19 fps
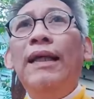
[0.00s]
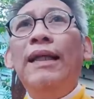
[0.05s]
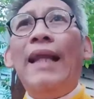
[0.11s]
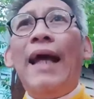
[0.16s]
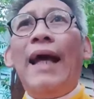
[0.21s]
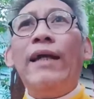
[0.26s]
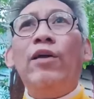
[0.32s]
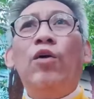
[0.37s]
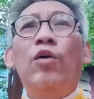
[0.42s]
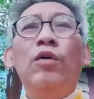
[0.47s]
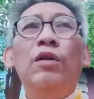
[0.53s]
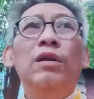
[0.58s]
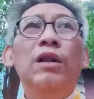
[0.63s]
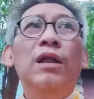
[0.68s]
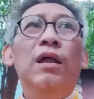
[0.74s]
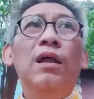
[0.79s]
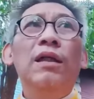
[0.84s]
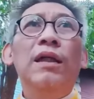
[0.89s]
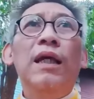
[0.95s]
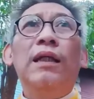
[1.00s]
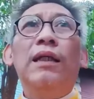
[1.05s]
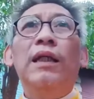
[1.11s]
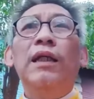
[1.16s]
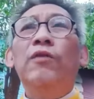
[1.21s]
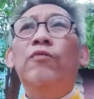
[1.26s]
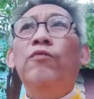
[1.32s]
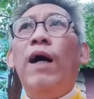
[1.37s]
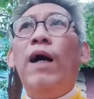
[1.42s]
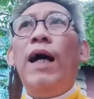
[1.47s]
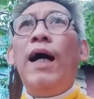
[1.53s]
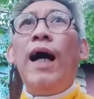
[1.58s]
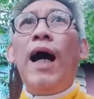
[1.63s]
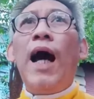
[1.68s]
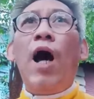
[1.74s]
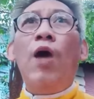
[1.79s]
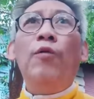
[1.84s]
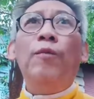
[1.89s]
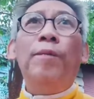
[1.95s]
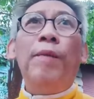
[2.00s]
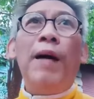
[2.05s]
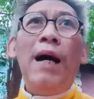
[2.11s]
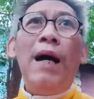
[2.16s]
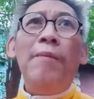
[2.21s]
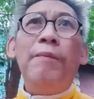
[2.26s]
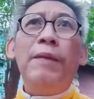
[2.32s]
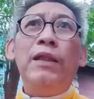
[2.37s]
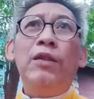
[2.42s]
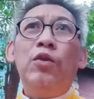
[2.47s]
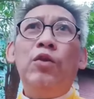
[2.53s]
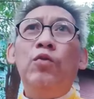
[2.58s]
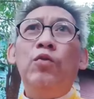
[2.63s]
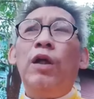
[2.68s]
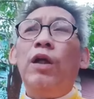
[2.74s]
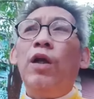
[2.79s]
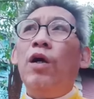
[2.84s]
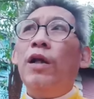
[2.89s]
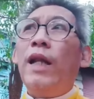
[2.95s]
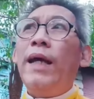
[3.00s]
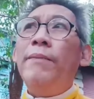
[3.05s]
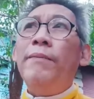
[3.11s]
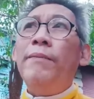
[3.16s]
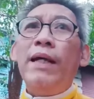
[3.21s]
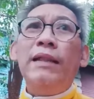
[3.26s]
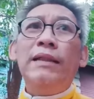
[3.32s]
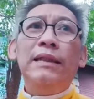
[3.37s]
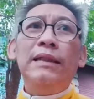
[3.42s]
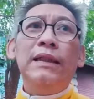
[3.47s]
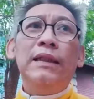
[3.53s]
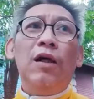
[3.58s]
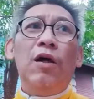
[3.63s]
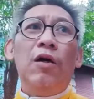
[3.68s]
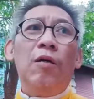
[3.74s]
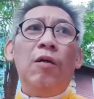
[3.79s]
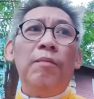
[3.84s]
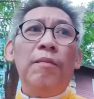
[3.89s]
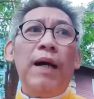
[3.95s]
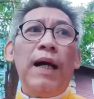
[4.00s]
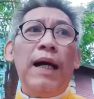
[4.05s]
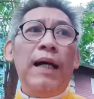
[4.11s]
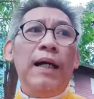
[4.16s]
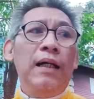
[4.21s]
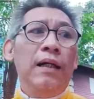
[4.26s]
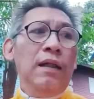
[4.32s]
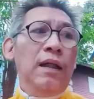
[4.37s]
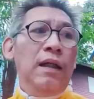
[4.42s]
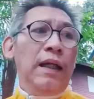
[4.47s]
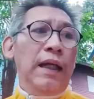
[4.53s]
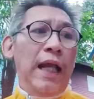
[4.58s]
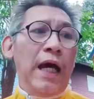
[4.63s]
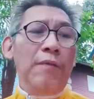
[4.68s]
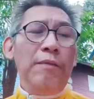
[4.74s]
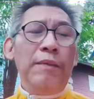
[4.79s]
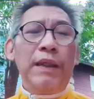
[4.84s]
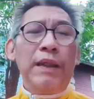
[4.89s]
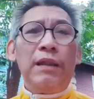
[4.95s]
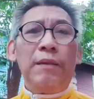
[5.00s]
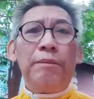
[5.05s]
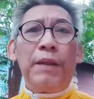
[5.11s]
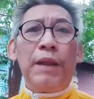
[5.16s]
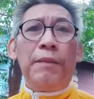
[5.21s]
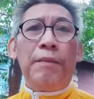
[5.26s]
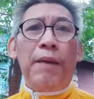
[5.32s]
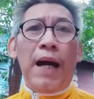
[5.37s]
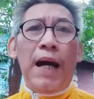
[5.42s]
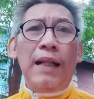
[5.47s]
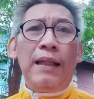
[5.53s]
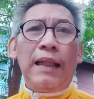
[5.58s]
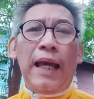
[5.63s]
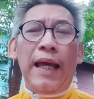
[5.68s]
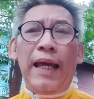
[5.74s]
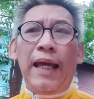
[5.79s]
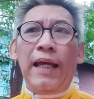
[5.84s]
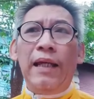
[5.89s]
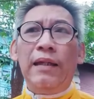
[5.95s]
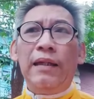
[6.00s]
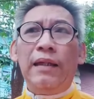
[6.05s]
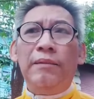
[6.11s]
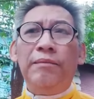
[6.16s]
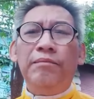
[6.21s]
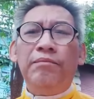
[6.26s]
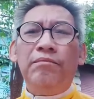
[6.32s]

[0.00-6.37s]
หลายๆคนเนี่ยก็ยังคิดว่าเอาพระไปตรวจได้ใบเซอร์ออกมาแล้วมันจะเป็นพระแท้เลย